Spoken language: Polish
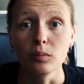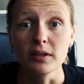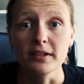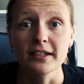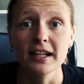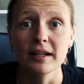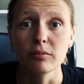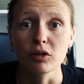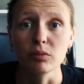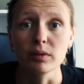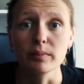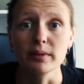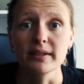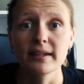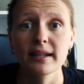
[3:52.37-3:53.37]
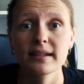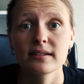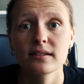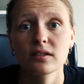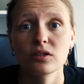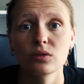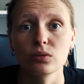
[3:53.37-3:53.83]
obiecałam, robimy
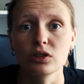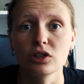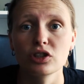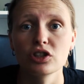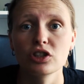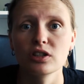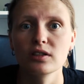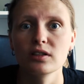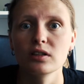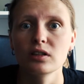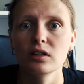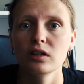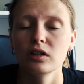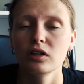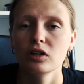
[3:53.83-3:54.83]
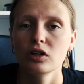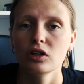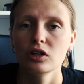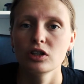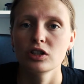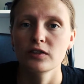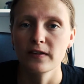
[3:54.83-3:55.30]
test słodyczy
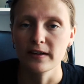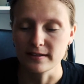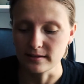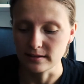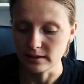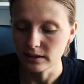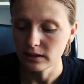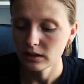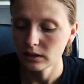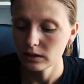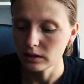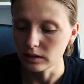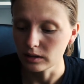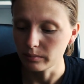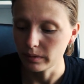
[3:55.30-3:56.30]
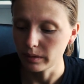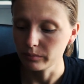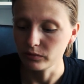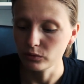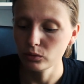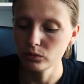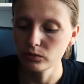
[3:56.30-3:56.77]
szwedzkich. E, mam
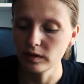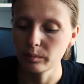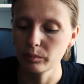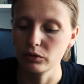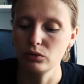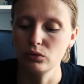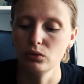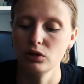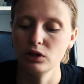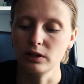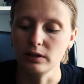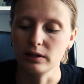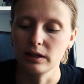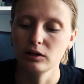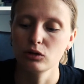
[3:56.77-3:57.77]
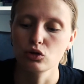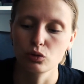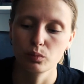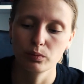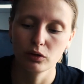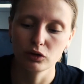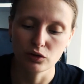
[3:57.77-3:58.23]
dwóch, dwa produkty. Jeden już
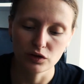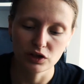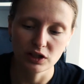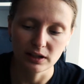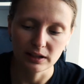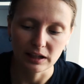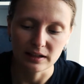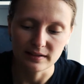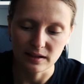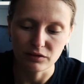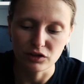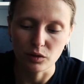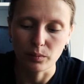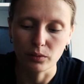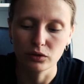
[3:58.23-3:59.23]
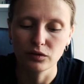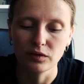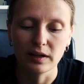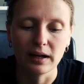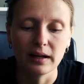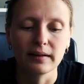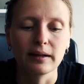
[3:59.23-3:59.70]
oczywiście tak jak zawsze
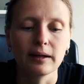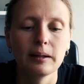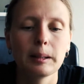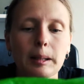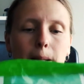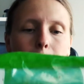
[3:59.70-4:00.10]
pootwierane,